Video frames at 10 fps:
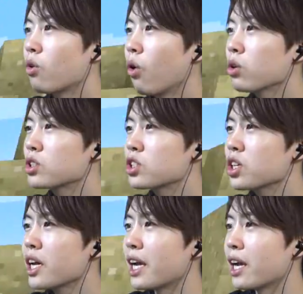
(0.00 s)
うごつ
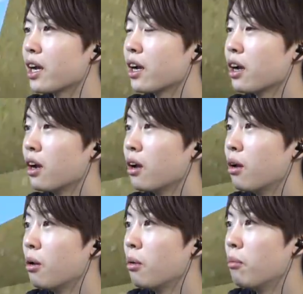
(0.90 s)
い
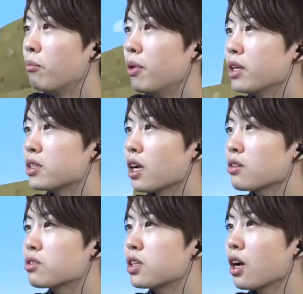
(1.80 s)
めちゃ
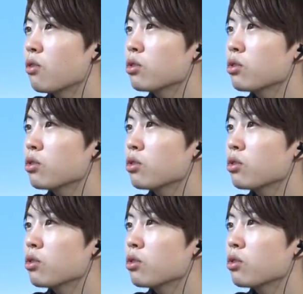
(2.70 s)
くちゃ